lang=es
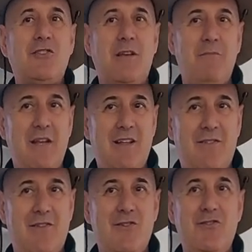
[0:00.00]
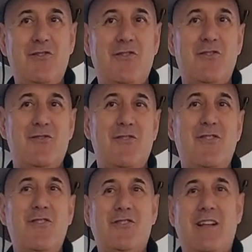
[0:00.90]
gritos de admiración o...
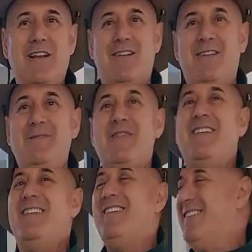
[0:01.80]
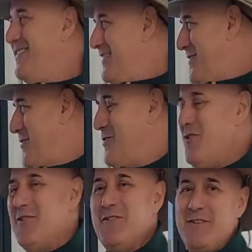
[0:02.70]

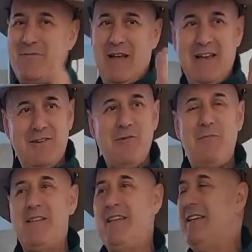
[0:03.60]
Oh, vale, no os